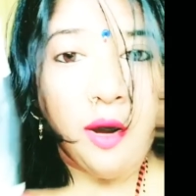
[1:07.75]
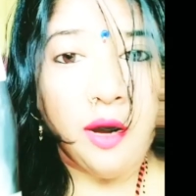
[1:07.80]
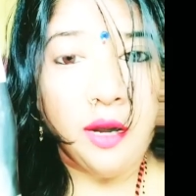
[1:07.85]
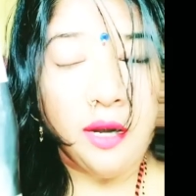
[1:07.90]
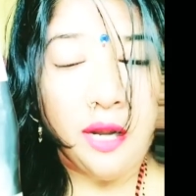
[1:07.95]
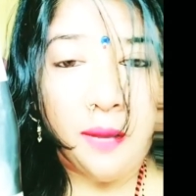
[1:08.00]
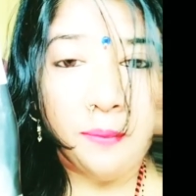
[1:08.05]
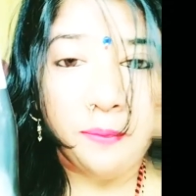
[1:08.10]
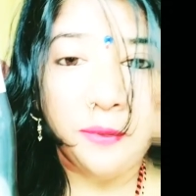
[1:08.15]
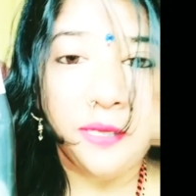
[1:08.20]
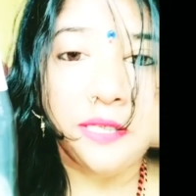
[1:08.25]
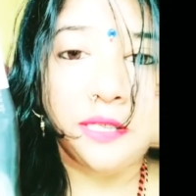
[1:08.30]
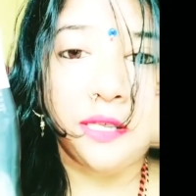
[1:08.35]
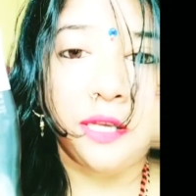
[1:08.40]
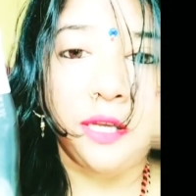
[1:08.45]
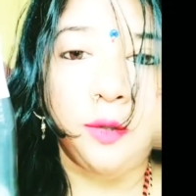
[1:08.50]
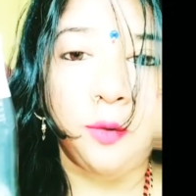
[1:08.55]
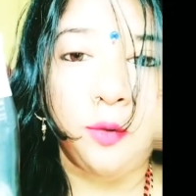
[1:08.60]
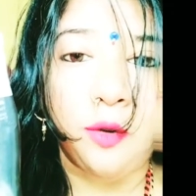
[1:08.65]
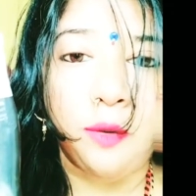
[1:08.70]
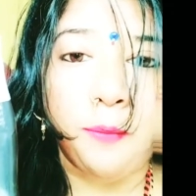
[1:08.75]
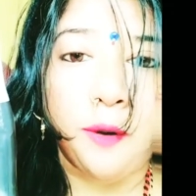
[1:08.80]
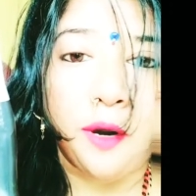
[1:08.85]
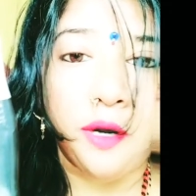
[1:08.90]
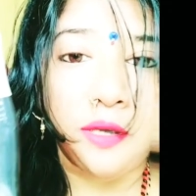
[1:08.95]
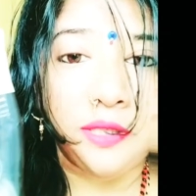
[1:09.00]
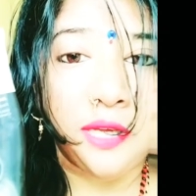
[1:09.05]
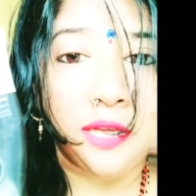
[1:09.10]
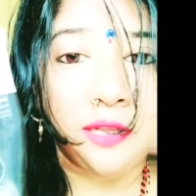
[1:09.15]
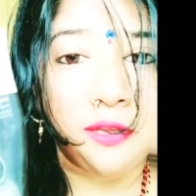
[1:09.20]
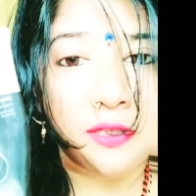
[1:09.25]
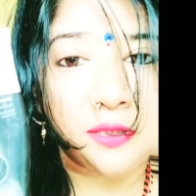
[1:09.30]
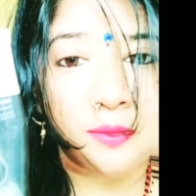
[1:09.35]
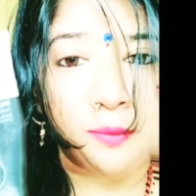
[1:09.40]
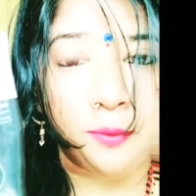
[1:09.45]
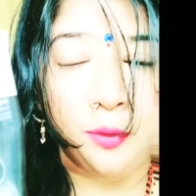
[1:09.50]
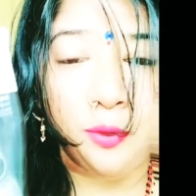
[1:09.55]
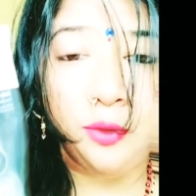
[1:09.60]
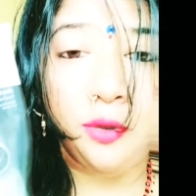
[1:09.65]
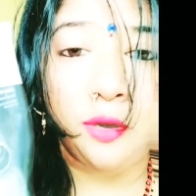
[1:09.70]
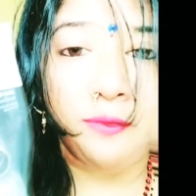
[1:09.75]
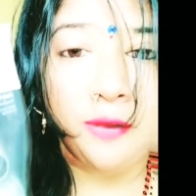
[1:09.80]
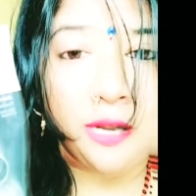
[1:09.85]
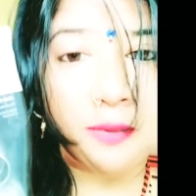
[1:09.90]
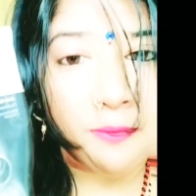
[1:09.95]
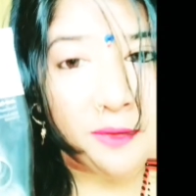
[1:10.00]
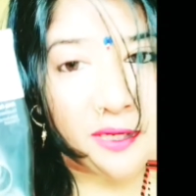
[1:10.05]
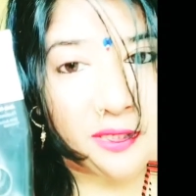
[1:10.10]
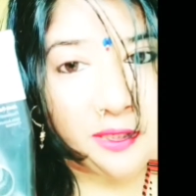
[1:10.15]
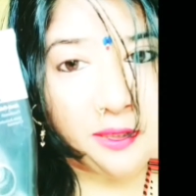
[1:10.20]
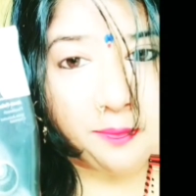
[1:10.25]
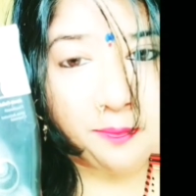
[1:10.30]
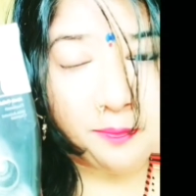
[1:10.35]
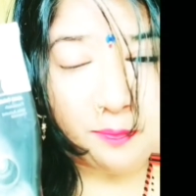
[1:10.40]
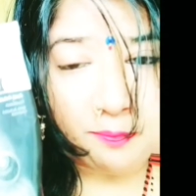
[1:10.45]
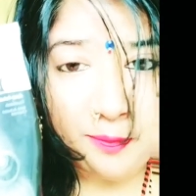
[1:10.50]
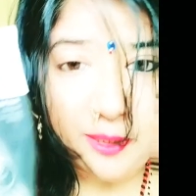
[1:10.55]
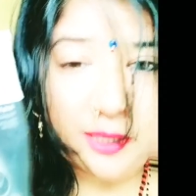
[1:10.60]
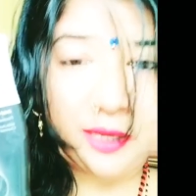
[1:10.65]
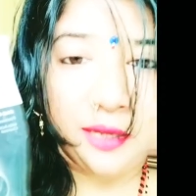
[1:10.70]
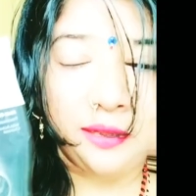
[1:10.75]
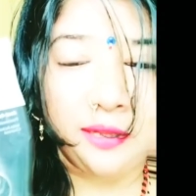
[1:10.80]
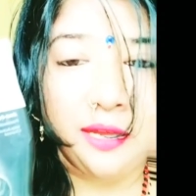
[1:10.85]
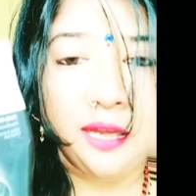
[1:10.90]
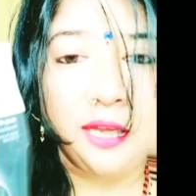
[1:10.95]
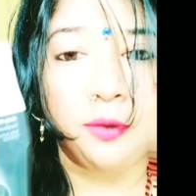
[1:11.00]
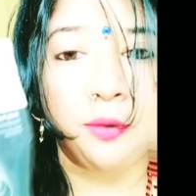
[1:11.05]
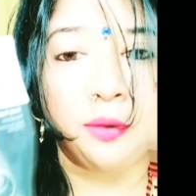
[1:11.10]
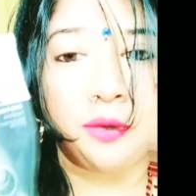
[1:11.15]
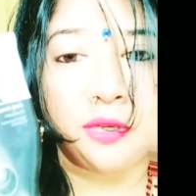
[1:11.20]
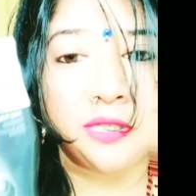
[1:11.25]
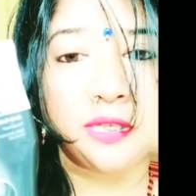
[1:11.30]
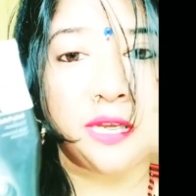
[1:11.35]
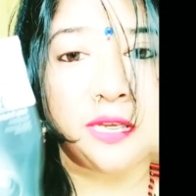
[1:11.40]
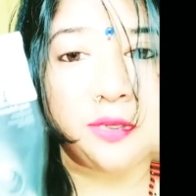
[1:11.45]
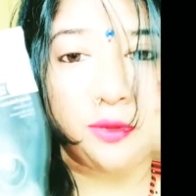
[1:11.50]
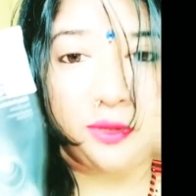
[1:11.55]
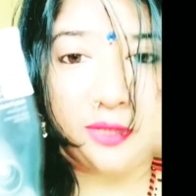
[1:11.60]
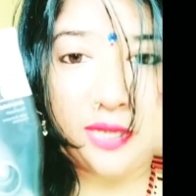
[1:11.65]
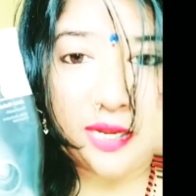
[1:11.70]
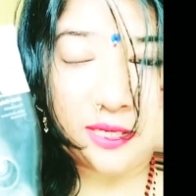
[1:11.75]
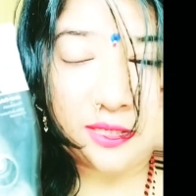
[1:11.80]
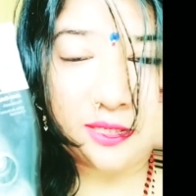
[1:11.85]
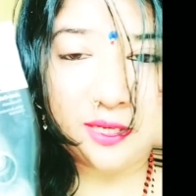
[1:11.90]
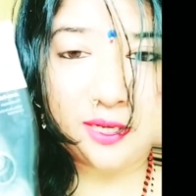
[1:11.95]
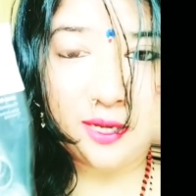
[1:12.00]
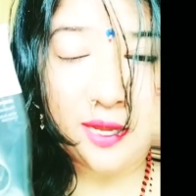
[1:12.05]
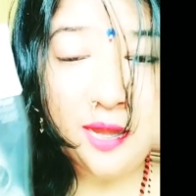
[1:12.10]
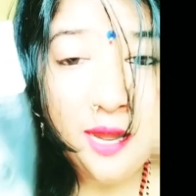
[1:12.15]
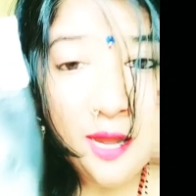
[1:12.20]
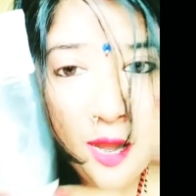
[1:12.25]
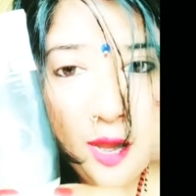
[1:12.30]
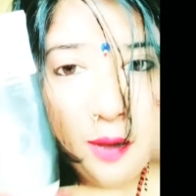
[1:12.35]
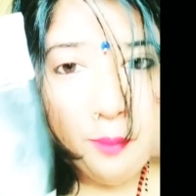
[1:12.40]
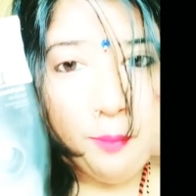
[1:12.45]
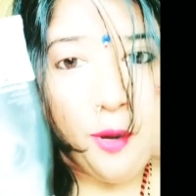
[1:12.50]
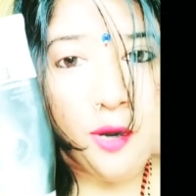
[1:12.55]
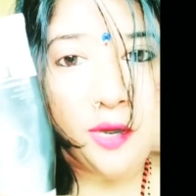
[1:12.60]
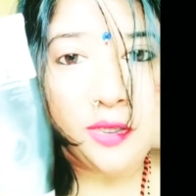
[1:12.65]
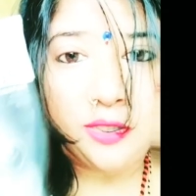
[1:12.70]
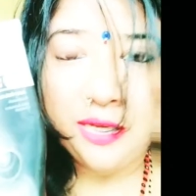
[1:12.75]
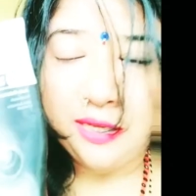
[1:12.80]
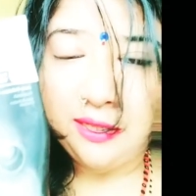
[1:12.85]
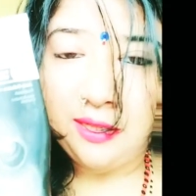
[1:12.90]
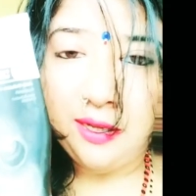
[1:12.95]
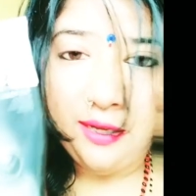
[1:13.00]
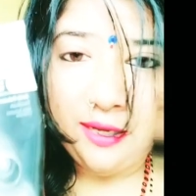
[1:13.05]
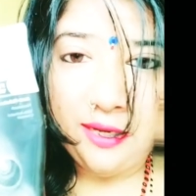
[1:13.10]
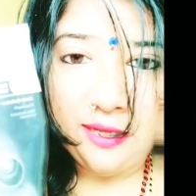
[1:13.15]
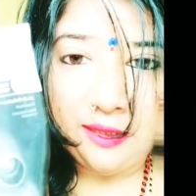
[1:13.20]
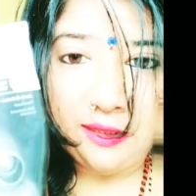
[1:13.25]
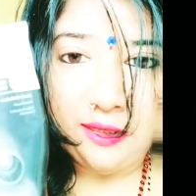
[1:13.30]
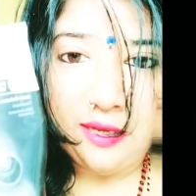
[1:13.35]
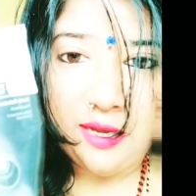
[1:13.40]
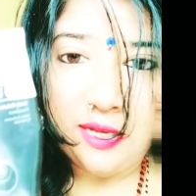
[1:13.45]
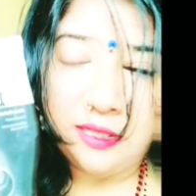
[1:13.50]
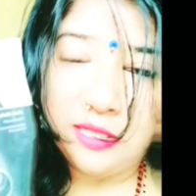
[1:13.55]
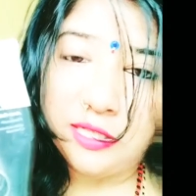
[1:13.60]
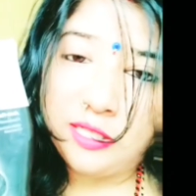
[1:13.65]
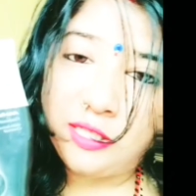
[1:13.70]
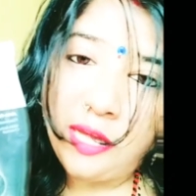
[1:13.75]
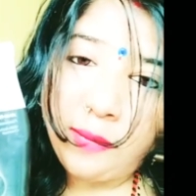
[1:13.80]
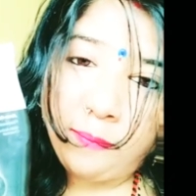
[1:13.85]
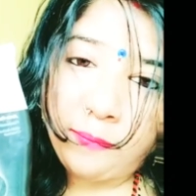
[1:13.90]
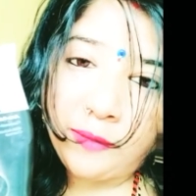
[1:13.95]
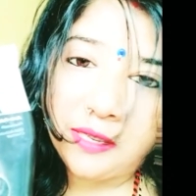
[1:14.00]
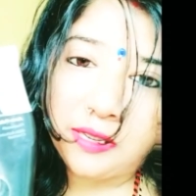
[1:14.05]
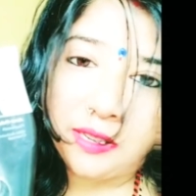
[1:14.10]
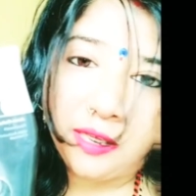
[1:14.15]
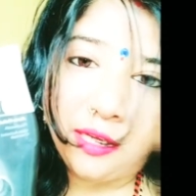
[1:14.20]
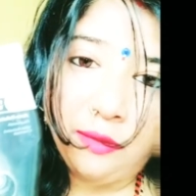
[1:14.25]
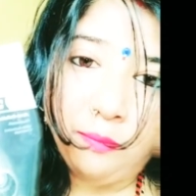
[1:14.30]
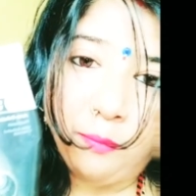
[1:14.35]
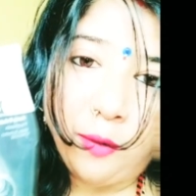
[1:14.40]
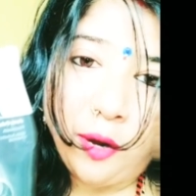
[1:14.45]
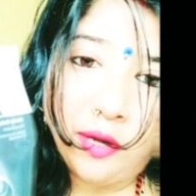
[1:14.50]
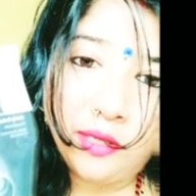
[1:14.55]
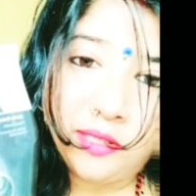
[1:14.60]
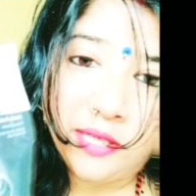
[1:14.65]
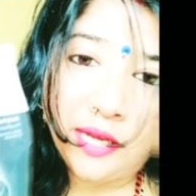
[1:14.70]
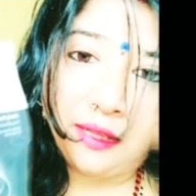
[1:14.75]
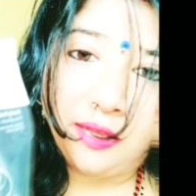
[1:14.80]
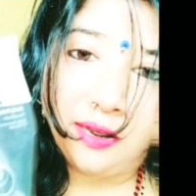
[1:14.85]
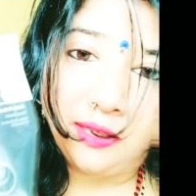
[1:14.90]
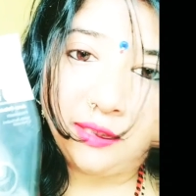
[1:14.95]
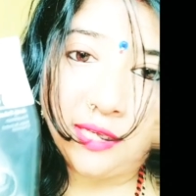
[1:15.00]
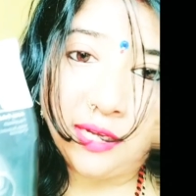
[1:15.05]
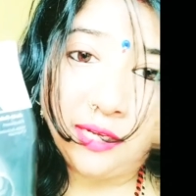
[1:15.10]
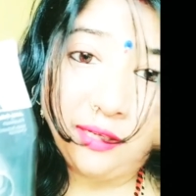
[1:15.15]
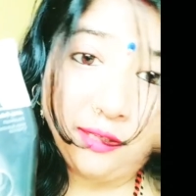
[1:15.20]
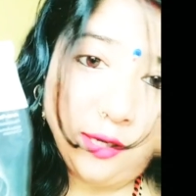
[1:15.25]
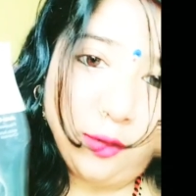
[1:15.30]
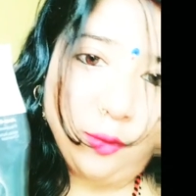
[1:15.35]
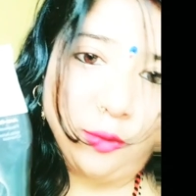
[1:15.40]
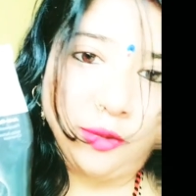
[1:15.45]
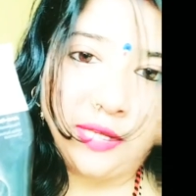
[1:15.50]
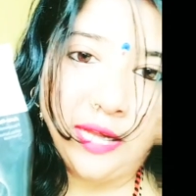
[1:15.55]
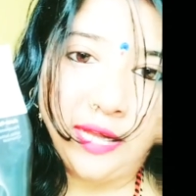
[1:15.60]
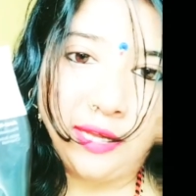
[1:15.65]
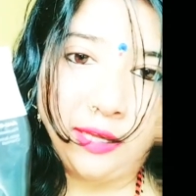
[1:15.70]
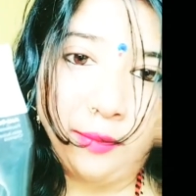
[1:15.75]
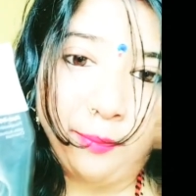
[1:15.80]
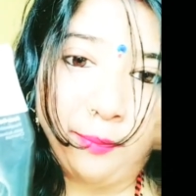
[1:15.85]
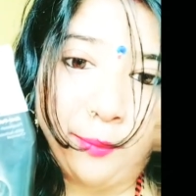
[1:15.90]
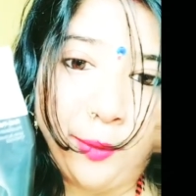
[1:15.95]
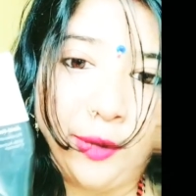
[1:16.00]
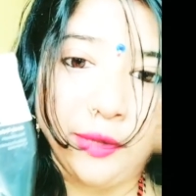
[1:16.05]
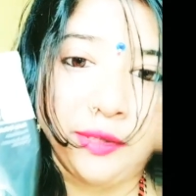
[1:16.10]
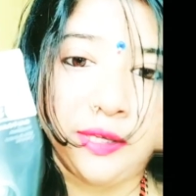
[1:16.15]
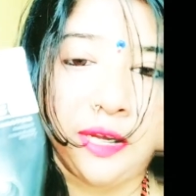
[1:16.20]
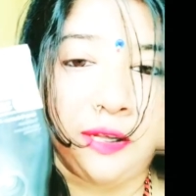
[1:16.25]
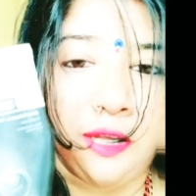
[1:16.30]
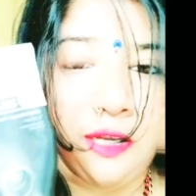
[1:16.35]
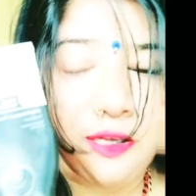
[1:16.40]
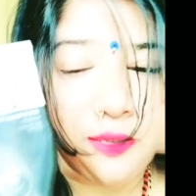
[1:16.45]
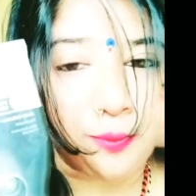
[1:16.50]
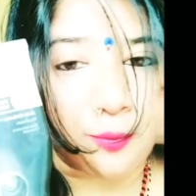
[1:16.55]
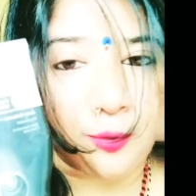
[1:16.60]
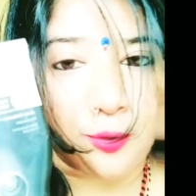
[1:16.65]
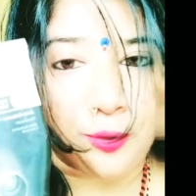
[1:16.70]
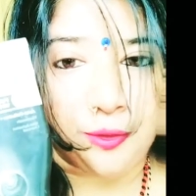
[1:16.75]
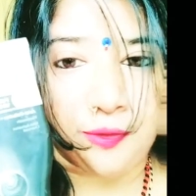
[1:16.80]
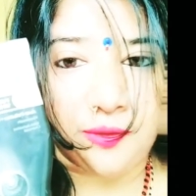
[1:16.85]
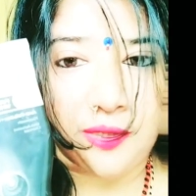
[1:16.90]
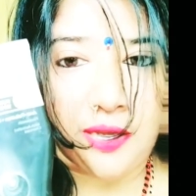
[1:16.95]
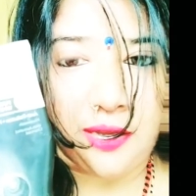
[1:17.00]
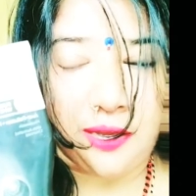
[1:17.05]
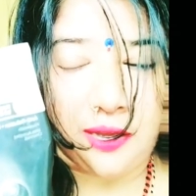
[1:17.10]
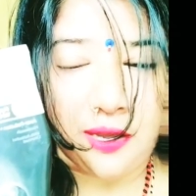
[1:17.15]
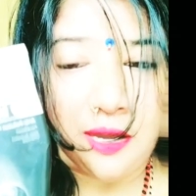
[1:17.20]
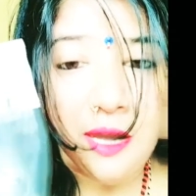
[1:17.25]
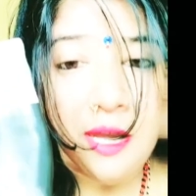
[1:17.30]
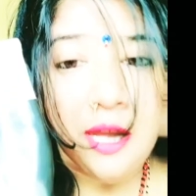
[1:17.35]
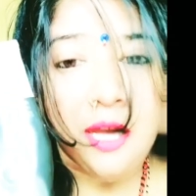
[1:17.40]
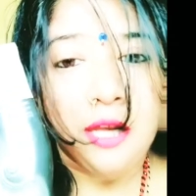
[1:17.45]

और आपकी स्किन को बहुत ज़्यादा स्मूथ और वेलवेटी बनाता है क्योंकि इसका जो टेक्सचर है बहुत ज़्यादा लेदरी है जिससे आपकी स्किन बहुत ज़्यादा जेंटल हो जाएगी बहुत ज़्यादा स्मूथ हो जाएगी